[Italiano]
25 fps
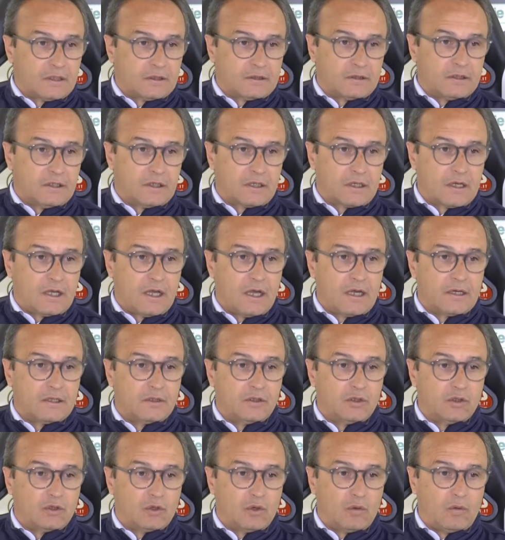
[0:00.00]
cercare
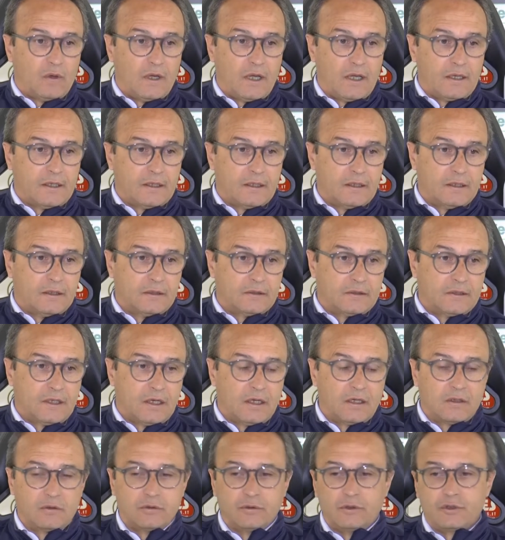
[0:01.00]
di trovare sia
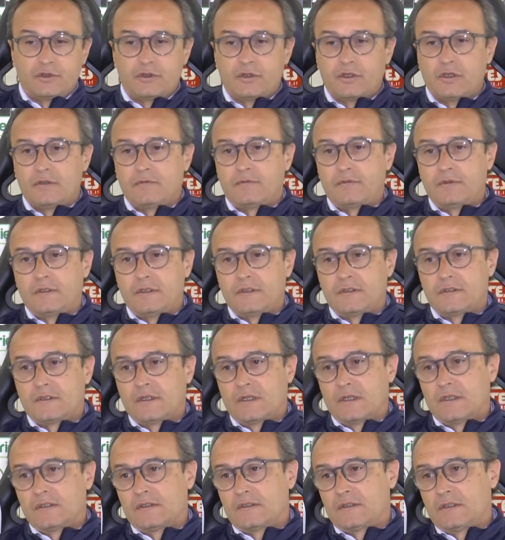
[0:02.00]
la condizione
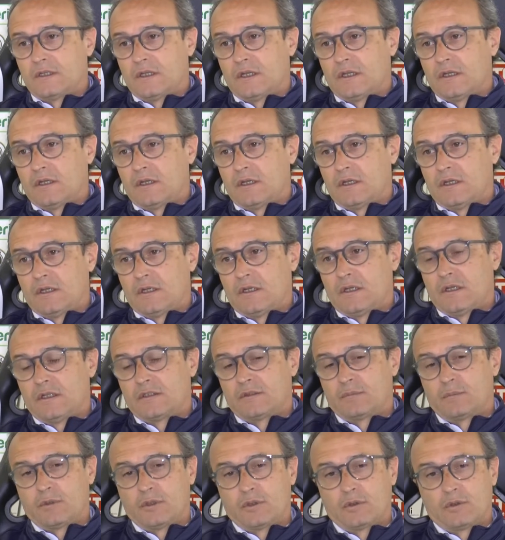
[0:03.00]
fisica sia
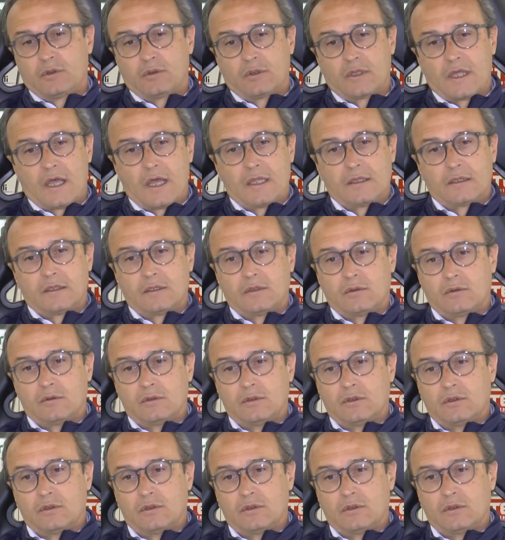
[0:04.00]
l'aspetto tattico,